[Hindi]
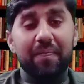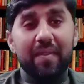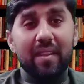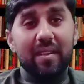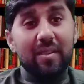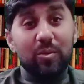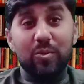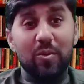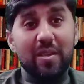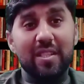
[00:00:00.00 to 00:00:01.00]
उसको
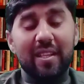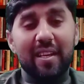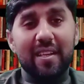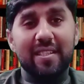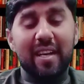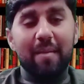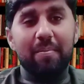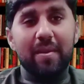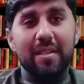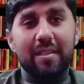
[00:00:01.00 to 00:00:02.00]
किस तरीके से आप इस
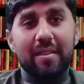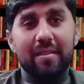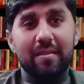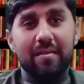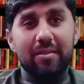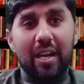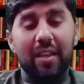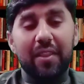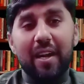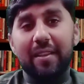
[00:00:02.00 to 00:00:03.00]
जानदार
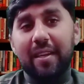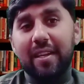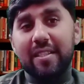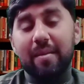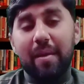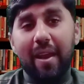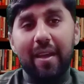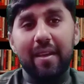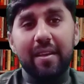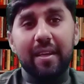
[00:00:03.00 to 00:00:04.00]
तरीके से बनाएं
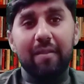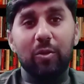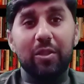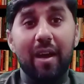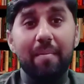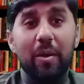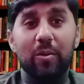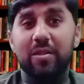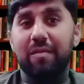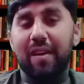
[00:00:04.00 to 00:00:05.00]
कि वो तांबे को
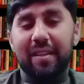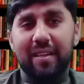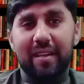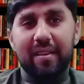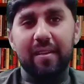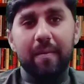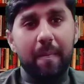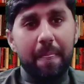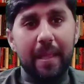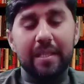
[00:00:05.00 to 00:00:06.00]
सफ़ेद कर दे
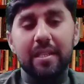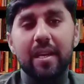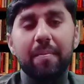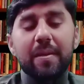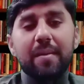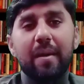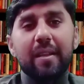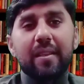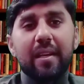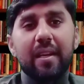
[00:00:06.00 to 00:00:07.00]
अच्छा यहाँ पे ये बात
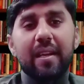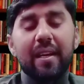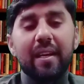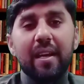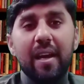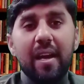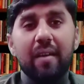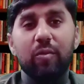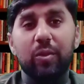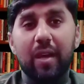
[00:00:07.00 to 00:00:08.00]
क्लियर है वो
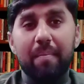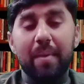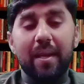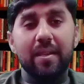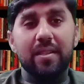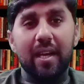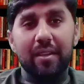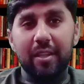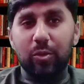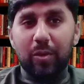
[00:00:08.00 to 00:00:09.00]
तांबे की चांदी तो
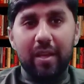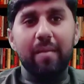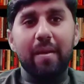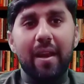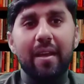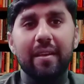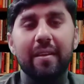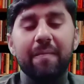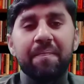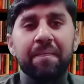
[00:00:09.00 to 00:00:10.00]
नहीं बनाएगी
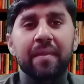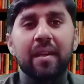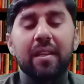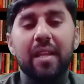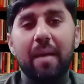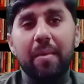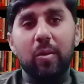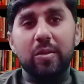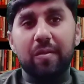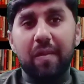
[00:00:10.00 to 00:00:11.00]
तांबे को
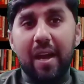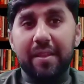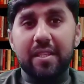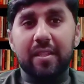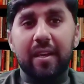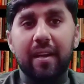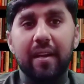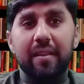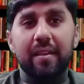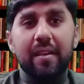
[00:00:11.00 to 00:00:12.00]
सफ़ेद इस तरह कर
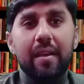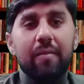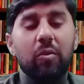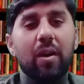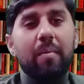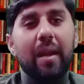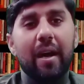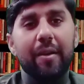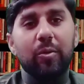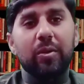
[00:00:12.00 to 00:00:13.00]
देगी कि वो हमलान
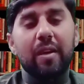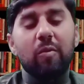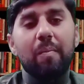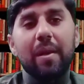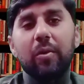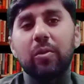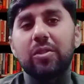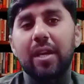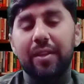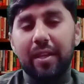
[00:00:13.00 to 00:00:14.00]
होता है वो बिल्कुल चांदी
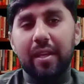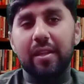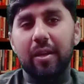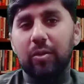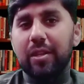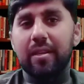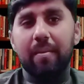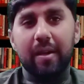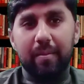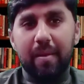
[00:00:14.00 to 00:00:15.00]
की तरह होता है ये बात
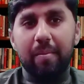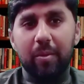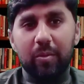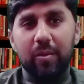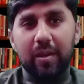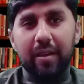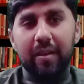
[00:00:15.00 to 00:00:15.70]
मैं आप लोग को क्लियर कर दूँ